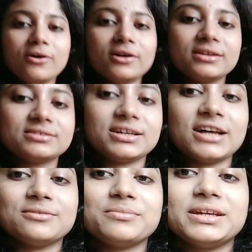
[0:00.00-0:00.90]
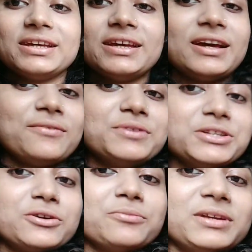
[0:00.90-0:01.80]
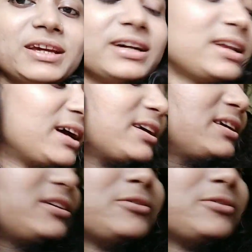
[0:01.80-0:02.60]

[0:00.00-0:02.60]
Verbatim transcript: और साथ में अवनीश को भी लेकर आ गई